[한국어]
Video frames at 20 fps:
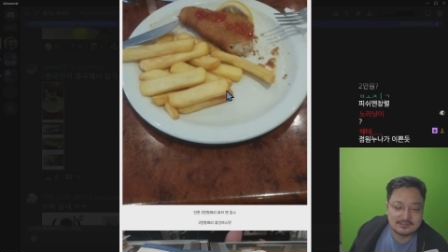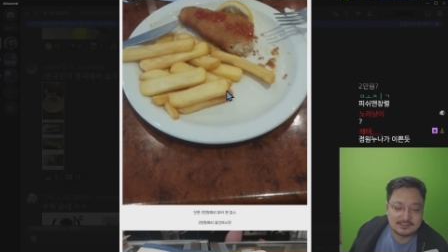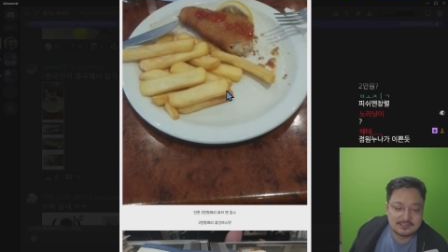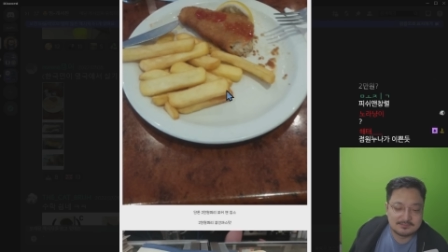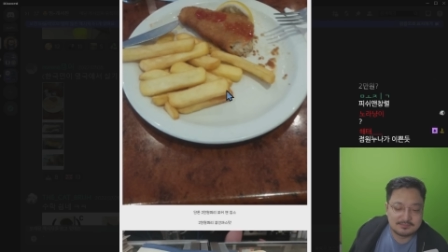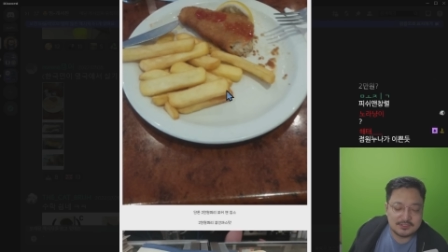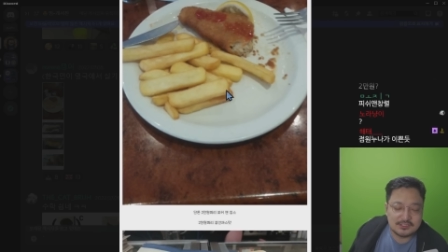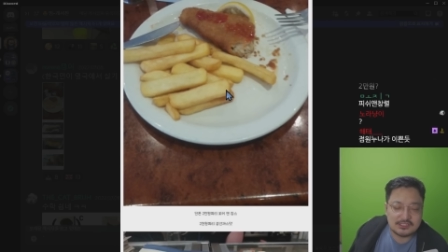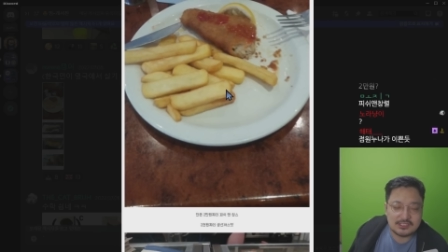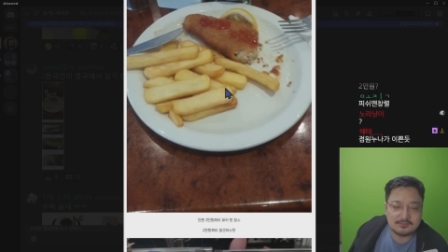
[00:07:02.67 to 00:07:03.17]

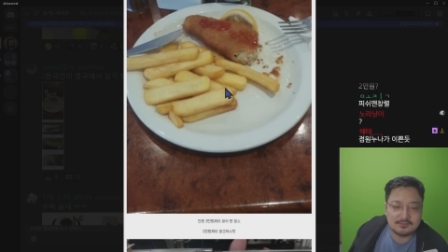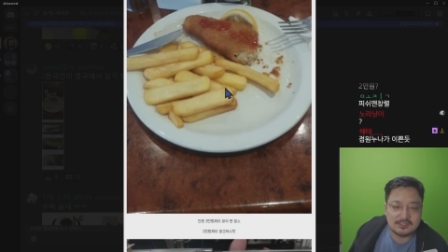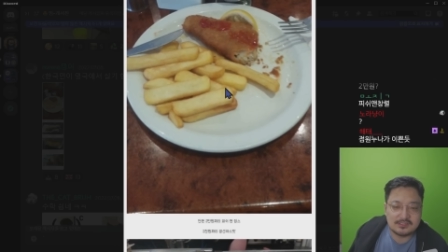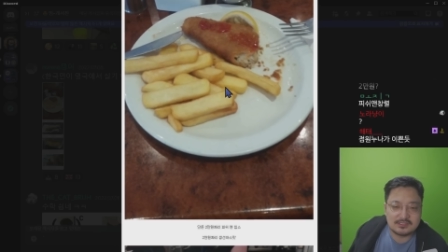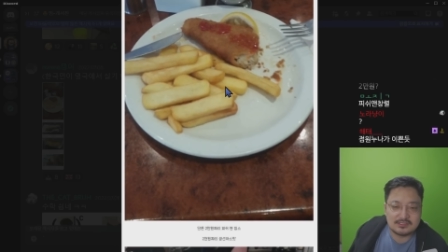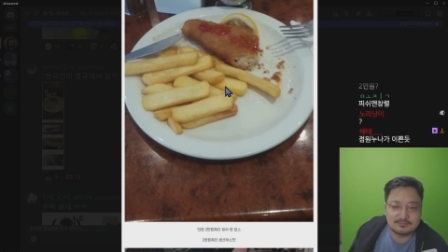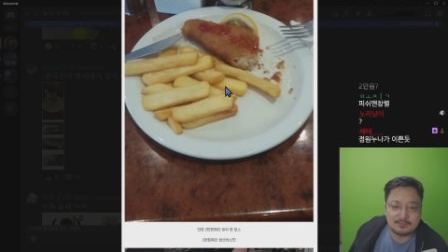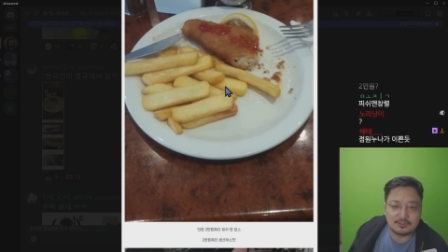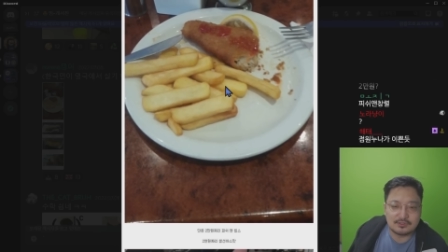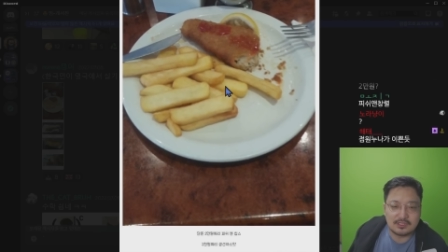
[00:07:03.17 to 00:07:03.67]

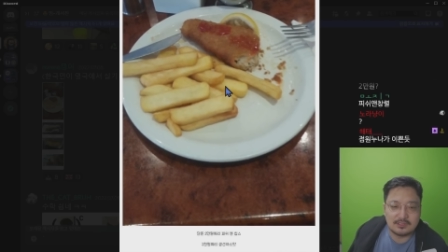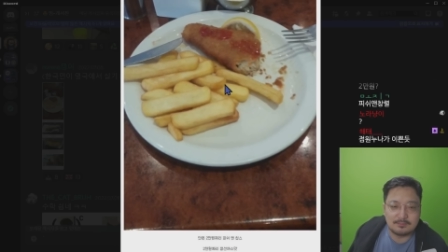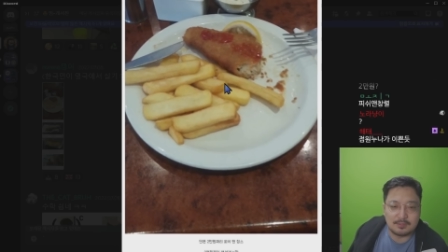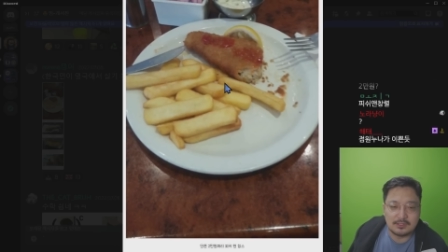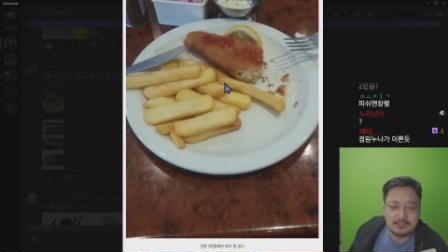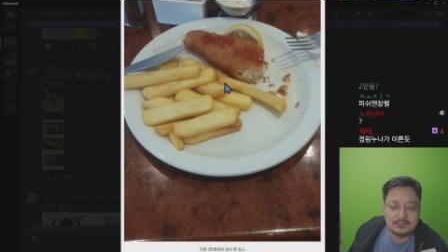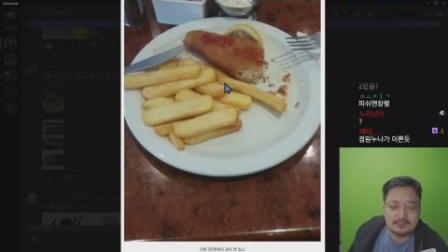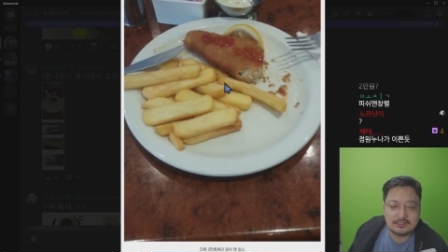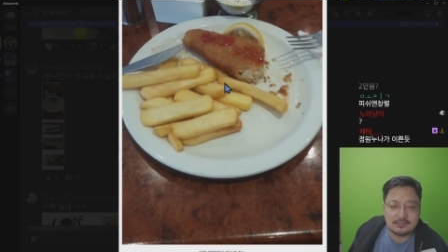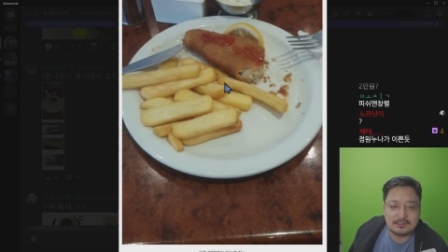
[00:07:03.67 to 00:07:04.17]
피시앤칩스 먹기
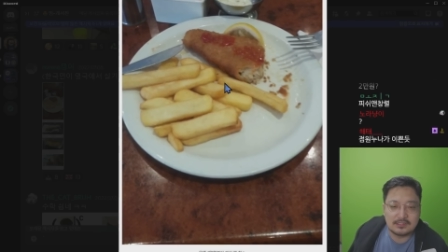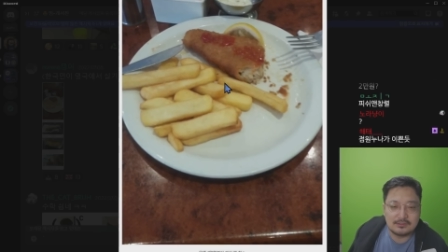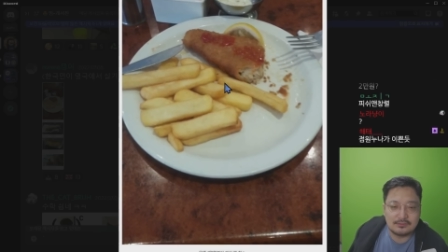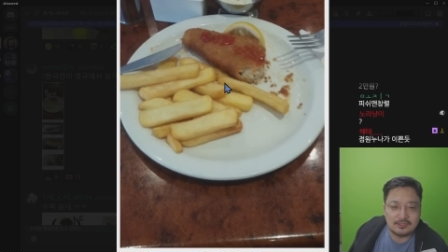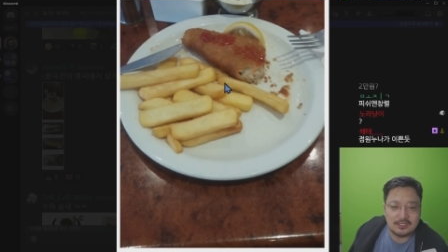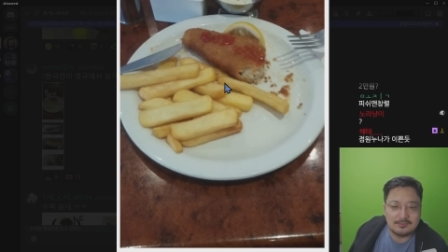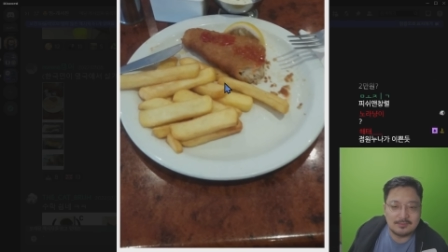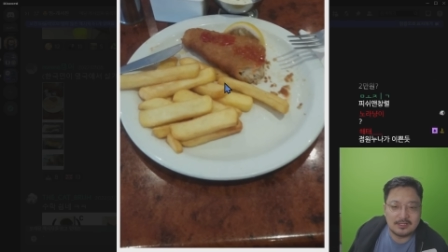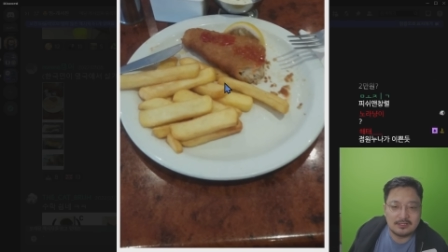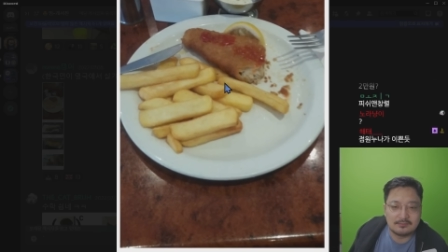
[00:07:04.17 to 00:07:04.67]
벌서기로
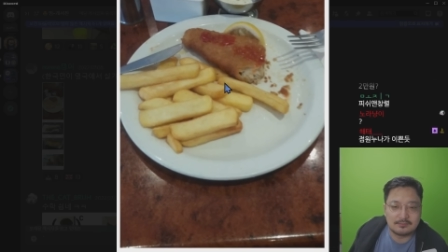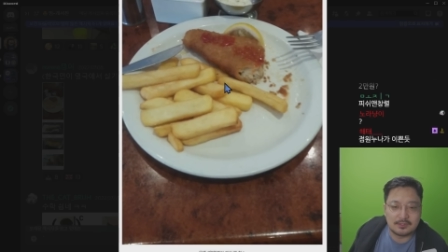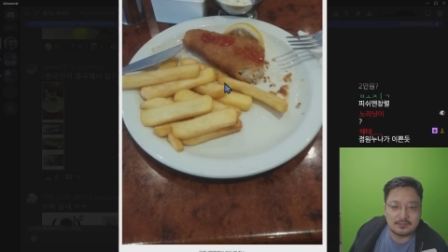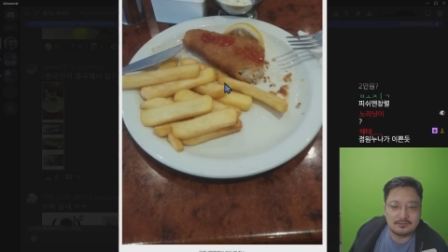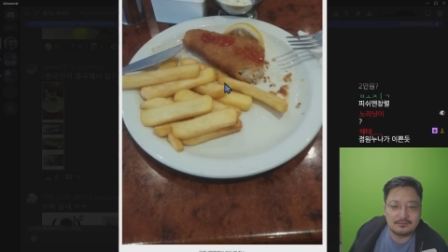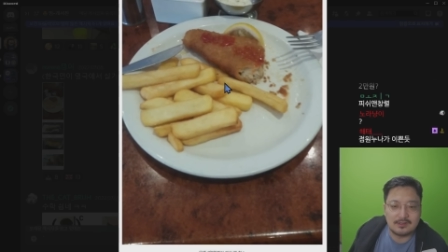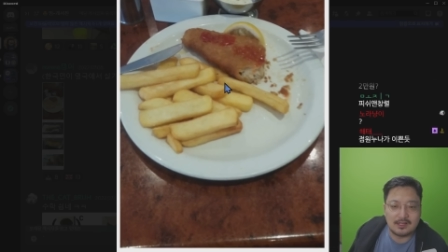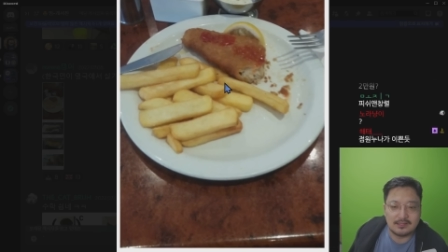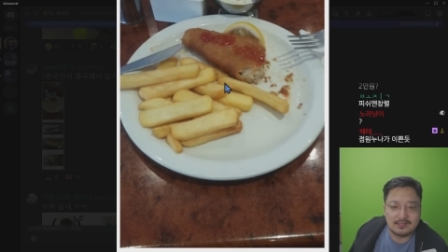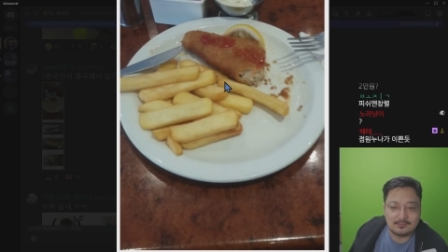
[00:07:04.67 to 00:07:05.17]
이만 원 버는
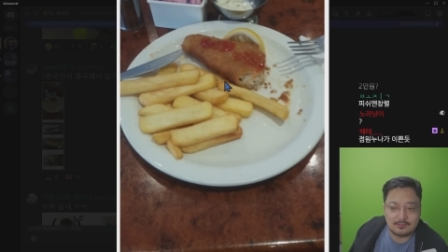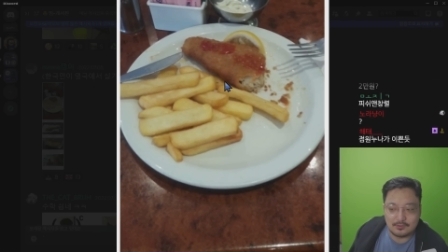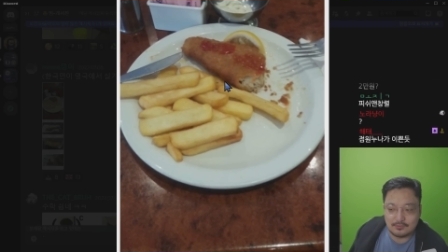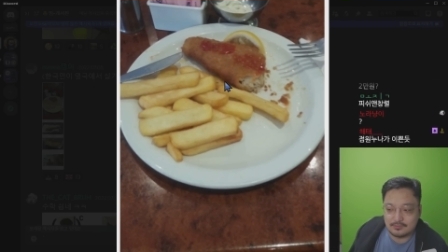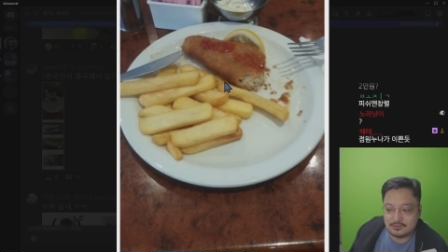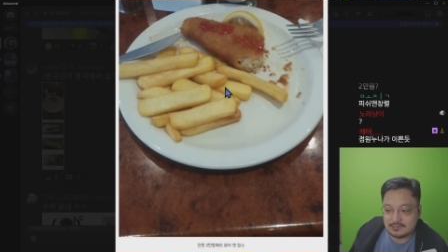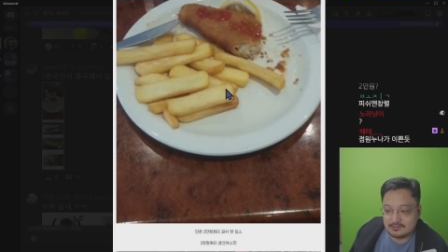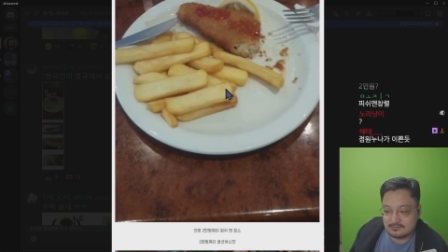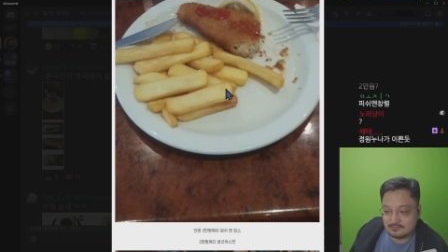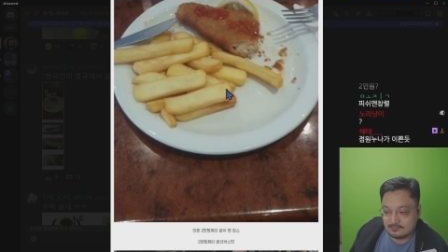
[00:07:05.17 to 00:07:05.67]
거 아니야 먹고
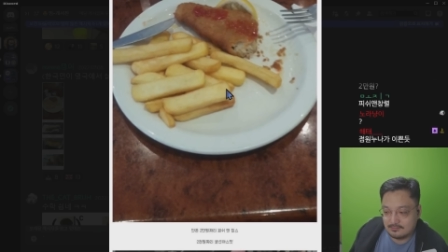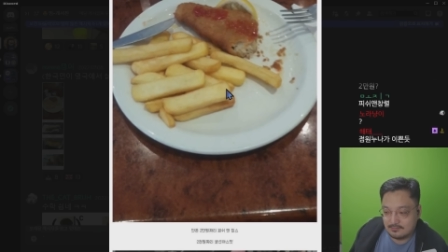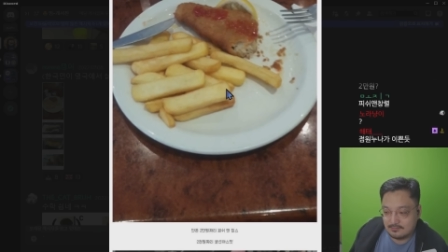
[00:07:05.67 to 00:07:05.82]
나서?